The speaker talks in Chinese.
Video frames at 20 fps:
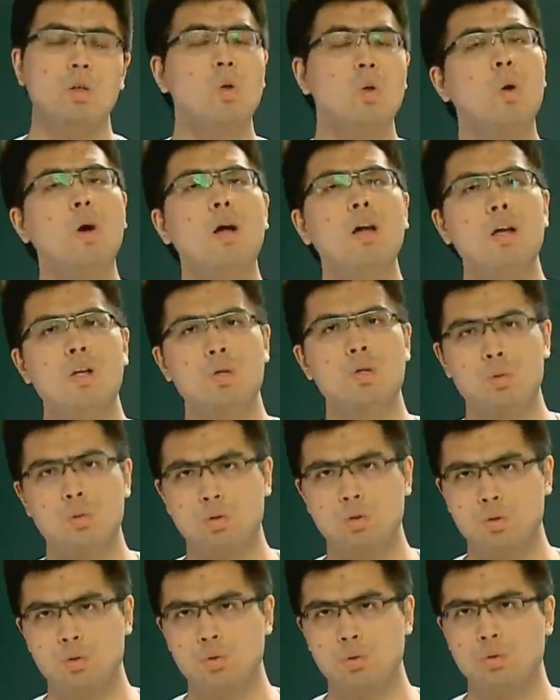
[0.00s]
快速
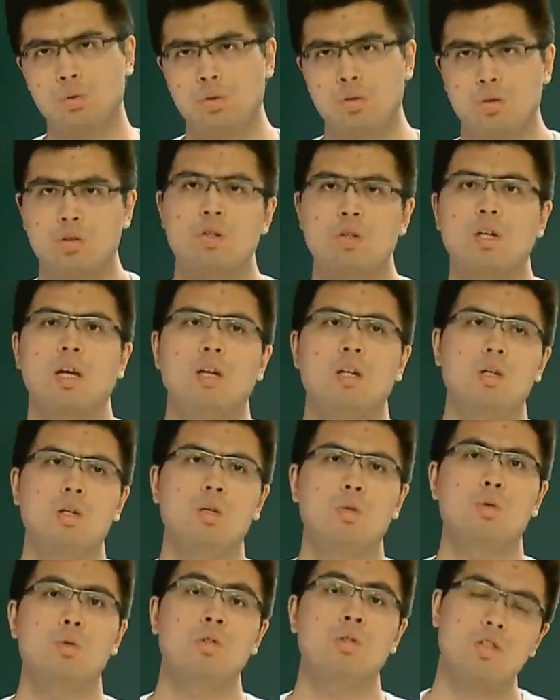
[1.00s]
的去尝
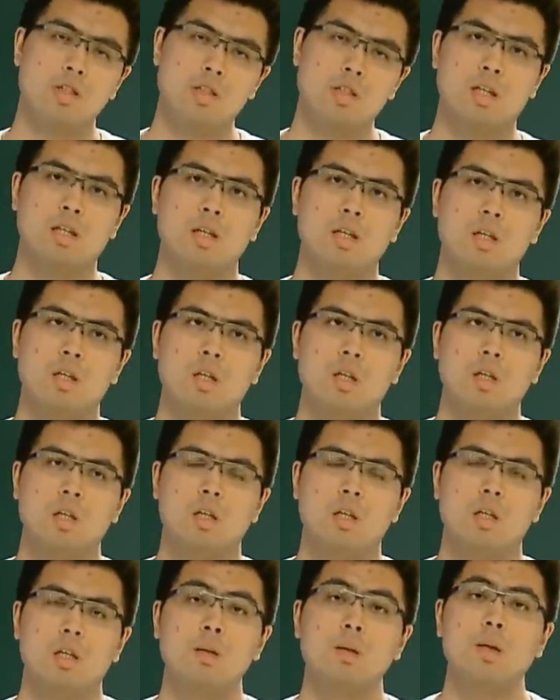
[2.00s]
试去想。
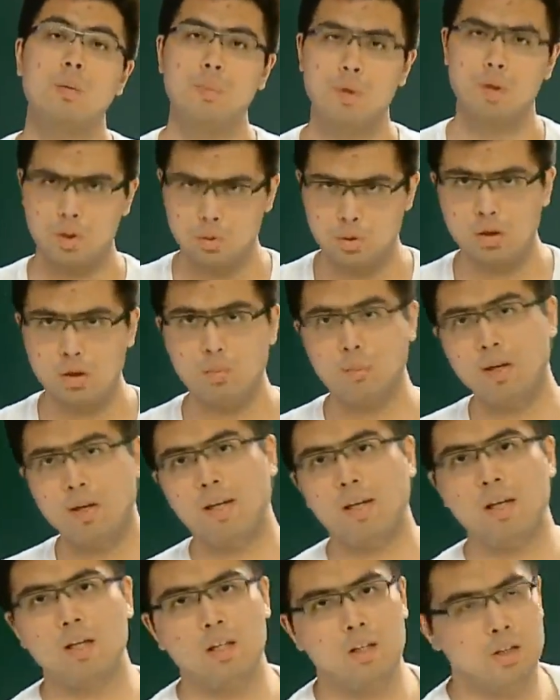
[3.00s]
那比如说，我们来
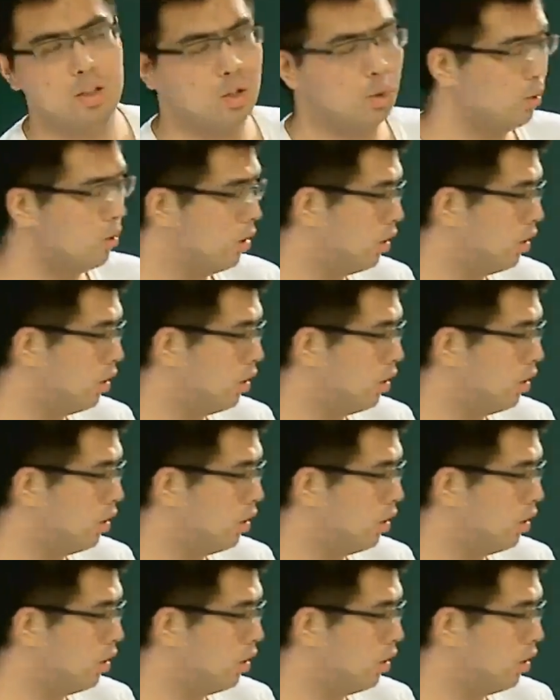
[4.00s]
看一下，就